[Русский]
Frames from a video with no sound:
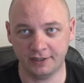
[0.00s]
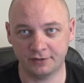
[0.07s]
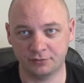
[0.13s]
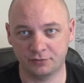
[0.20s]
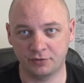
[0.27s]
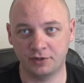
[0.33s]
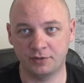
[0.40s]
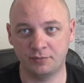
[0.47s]

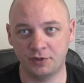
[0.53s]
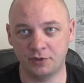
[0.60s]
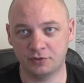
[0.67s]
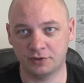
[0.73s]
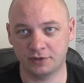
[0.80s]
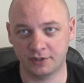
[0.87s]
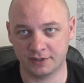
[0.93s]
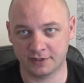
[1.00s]
которые
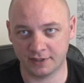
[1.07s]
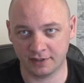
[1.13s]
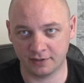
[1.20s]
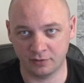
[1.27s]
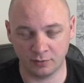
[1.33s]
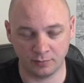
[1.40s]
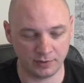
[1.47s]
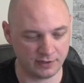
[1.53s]
имеют
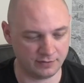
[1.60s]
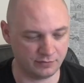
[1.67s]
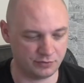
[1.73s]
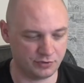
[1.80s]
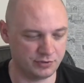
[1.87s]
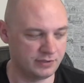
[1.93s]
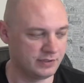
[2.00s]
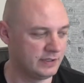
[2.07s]
отрицательную
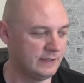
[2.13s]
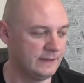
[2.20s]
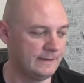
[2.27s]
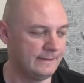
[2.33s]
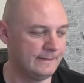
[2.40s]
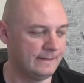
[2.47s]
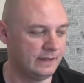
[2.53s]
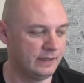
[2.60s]
плавучесть.
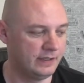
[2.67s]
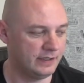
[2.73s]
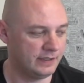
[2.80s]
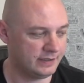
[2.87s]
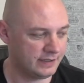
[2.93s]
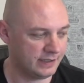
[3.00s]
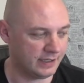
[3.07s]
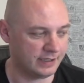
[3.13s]

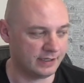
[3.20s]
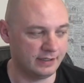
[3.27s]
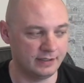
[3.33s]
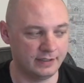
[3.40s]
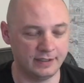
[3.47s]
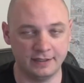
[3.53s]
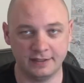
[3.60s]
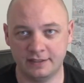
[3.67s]
Итак,
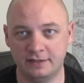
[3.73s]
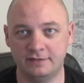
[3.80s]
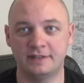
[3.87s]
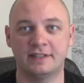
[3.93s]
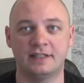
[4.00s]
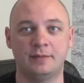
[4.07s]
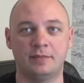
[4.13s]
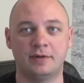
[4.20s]
если
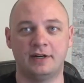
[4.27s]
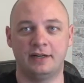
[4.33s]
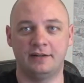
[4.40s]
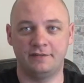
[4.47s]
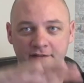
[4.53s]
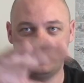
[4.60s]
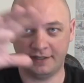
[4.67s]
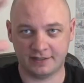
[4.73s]
вы
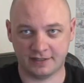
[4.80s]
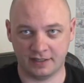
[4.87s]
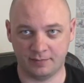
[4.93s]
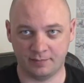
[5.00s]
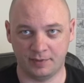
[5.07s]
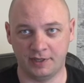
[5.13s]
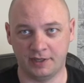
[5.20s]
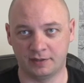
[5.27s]
собрали весь
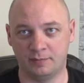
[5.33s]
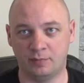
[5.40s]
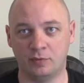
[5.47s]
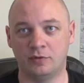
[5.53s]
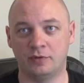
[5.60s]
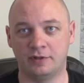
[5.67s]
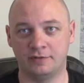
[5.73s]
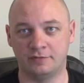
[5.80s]
комплект
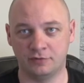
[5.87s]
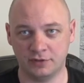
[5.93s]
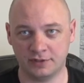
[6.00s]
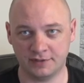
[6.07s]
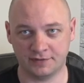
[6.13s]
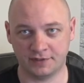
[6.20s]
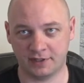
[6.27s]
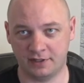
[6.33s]
полный
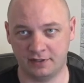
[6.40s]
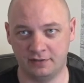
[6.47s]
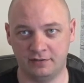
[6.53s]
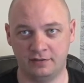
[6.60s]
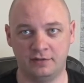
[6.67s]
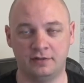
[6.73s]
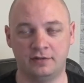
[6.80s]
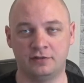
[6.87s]
ВОСовский,
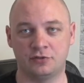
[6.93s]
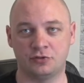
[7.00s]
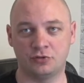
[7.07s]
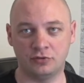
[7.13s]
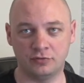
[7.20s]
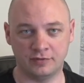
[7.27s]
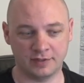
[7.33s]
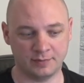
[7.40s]

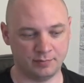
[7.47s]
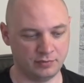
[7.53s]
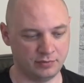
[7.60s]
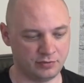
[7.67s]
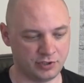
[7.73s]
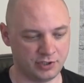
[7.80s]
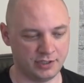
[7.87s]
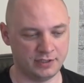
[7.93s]
что у вас
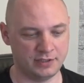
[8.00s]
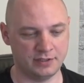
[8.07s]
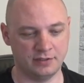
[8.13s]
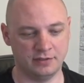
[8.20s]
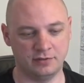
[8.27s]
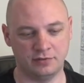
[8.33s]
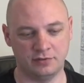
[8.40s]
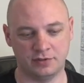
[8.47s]
получается?
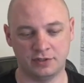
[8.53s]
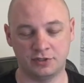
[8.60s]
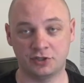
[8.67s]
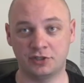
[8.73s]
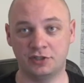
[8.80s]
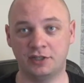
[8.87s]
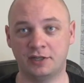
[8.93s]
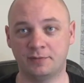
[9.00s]
То есть
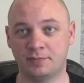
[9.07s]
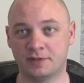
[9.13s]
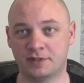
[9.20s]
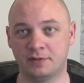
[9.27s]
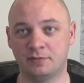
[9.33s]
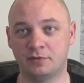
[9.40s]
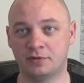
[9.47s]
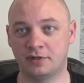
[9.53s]
инженеры
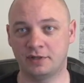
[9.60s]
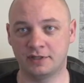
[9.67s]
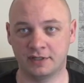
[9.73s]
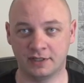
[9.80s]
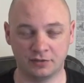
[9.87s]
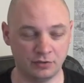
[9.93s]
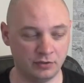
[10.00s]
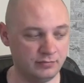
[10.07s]

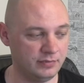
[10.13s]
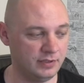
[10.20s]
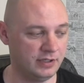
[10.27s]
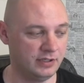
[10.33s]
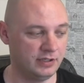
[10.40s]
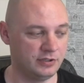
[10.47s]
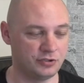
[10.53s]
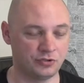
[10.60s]
позаботились о том,
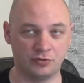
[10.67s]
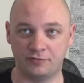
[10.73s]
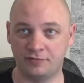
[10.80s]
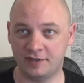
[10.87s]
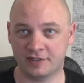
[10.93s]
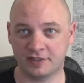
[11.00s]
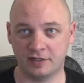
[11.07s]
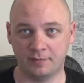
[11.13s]
что
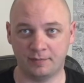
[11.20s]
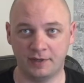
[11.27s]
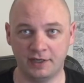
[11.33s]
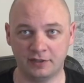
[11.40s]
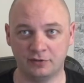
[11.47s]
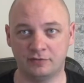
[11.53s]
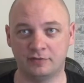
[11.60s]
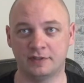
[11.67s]
весь
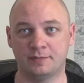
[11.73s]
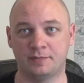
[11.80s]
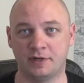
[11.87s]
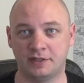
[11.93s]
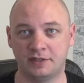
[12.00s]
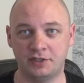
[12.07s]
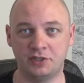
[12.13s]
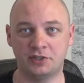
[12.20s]
комплект у вас
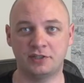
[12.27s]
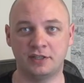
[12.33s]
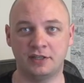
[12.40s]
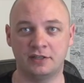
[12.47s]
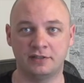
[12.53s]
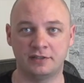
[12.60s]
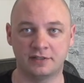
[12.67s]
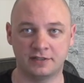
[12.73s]

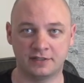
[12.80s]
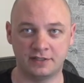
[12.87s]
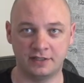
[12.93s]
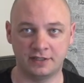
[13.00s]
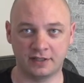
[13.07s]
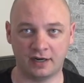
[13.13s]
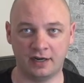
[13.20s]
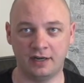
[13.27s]
практически с
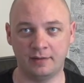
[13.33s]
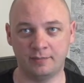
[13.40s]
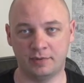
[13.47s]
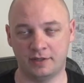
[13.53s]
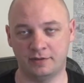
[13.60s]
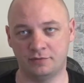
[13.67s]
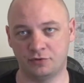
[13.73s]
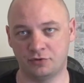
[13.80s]
нейтральной
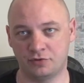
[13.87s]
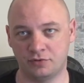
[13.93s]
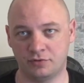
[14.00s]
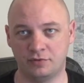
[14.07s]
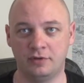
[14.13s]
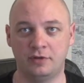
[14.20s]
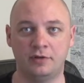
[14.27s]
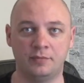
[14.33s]

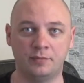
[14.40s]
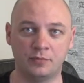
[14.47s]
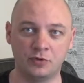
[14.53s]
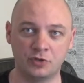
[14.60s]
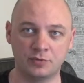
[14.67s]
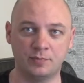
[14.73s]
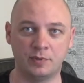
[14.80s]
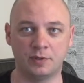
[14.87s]
плавучестью.
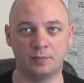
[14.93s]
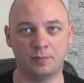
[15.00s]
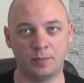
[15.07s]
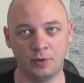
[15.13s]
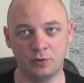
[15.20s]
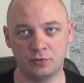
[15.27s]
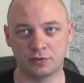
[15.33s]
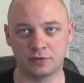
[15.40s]
Может быть
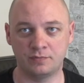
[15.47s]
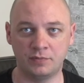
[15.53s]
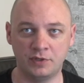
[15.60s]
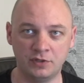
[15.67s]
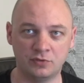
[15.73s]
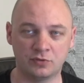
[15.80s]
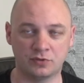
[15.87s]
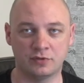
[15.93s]

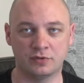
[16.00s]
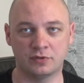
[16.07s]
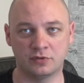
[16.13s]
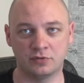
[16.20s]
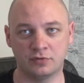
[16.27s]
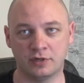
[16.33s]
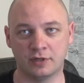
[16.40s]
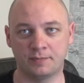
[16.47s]
плюс-минус
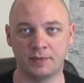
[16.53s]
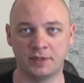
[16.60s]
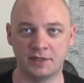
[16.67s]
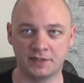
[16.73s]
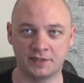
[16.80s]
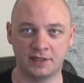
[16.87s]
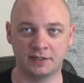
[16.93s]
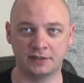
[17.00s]

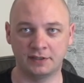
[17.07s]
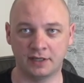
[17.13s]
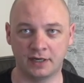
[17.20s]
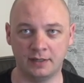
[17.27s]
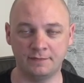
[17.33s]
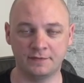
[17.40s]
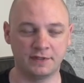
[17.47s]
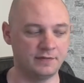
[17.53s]
40-50
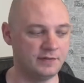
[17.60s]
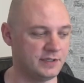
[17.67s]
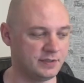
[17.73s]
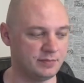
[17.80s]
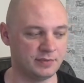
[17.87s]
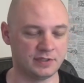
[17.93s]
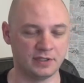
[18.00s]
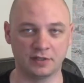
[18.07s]
грамм в
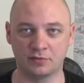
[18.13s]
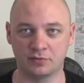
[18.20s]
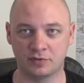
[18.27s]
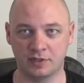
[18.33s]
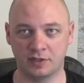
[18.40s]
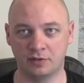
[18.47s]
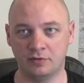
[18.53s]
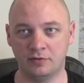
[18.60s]
зависимости от
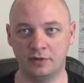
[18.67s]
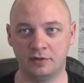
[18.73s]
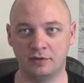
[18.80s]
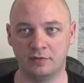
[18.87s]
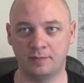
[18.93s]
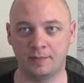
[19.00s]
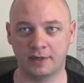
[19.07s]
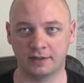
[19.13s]

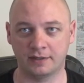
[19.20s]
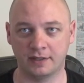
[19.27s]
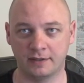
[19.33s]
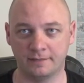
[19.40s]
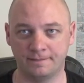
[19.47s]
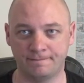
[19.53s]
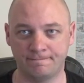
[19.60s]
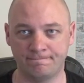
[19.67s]
установленного
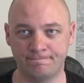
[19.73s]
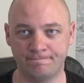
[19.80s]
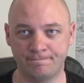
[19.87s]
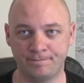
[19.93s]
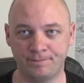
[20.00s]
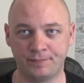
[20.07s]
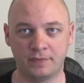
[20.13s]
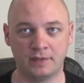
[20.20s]
порта
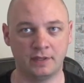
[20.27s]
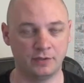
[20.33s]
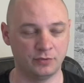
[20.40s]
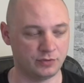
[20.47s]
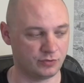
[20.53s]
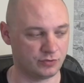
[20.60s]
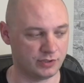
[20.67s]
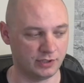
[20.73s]
и
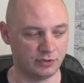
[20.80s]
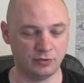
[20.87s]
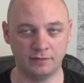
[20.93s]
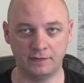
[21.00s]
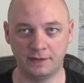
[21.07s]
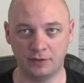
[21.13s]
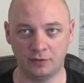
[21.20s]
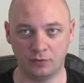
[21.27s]
от
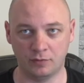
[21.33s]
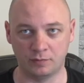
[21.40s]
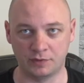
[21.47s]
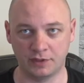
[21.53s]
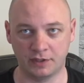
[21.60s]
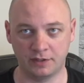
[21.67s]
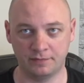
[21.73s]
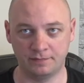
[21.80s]
установленной
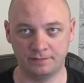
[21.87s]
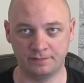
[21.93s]
оптики.